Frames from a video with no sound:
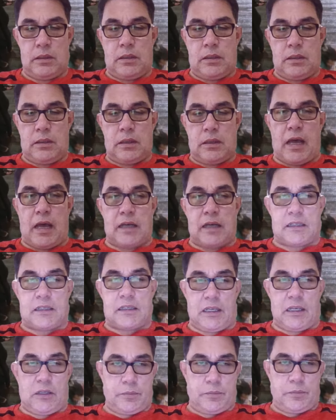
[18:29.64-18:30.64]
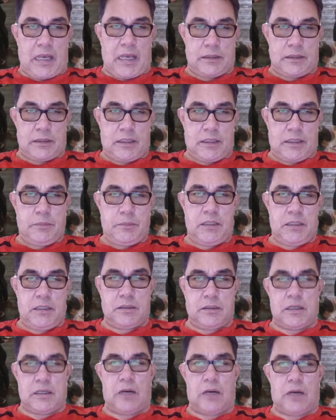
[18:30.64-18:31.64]
A Kiều và Nhiễm Hương
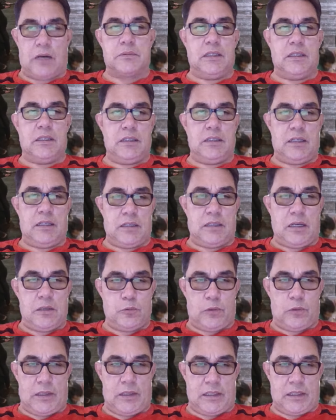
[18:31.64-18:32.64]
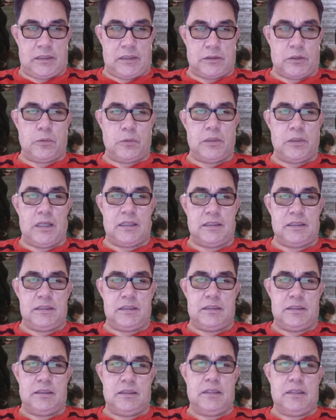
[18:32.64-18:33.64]
đồng đứng lên ôm quyền thủ lệ,
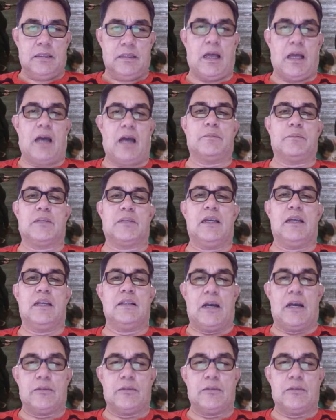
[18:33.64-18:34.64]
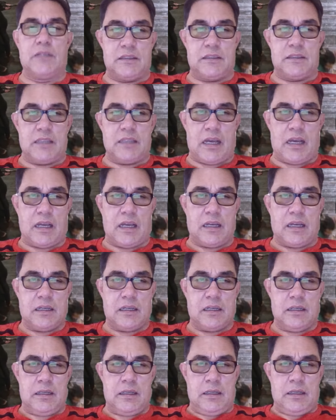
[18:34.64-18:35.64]
tham kiến lão nhân gia.
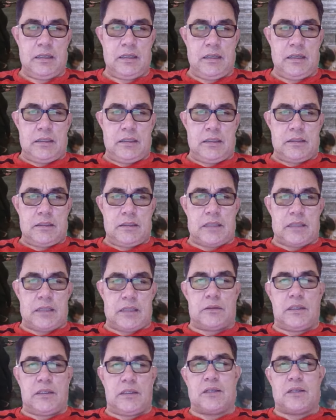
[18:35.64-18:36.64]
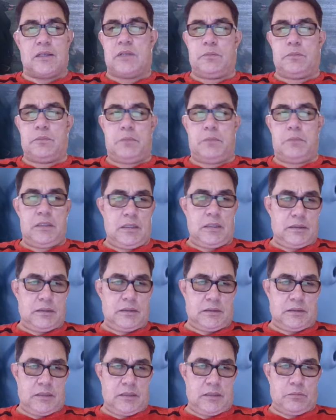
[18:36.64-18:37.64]
Tào Điển Công Công bước đến
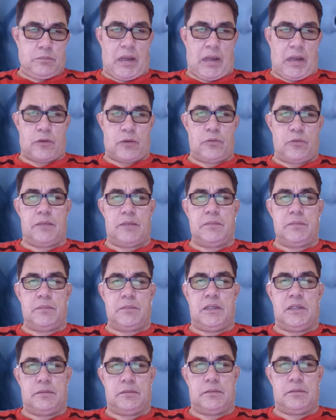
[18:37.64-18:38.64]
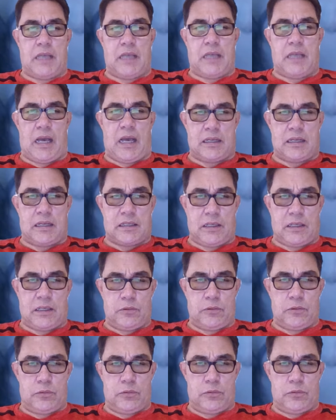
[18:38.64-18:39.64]
trước mặt của Nhiễm Hương và A Kiều,
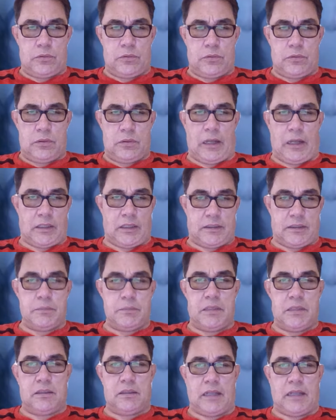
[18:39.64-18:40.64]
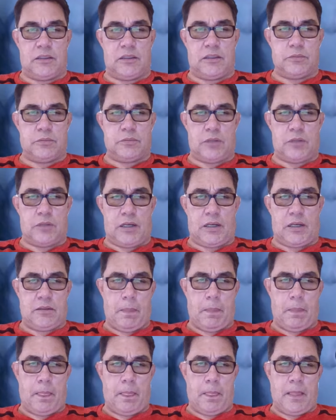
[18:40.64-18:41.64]
lão nhìn Nhiễm Hương lạnh lùng nói.
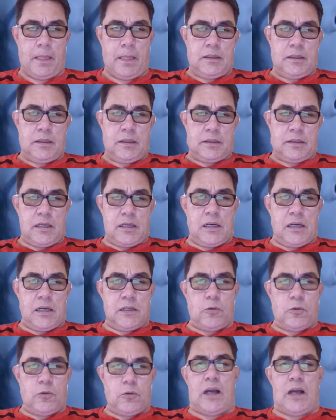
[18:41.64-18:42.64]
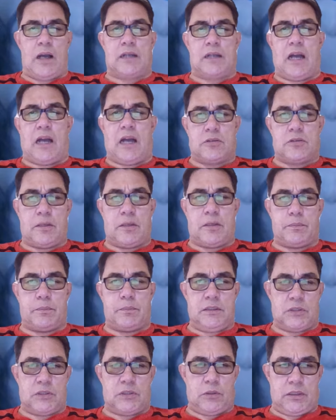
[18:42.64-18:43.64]
Giờ hoàng đạo sắp đến
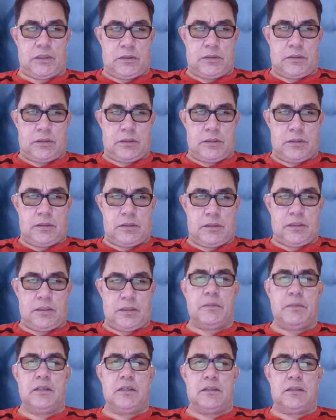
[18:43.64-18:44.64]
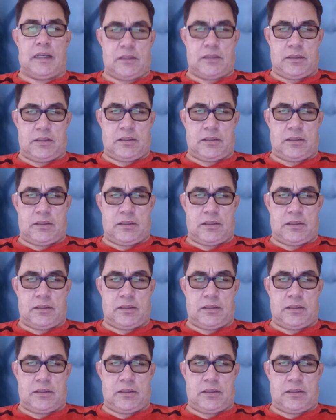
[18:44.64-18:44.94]
rồi, Nhiễm Hương lại chưa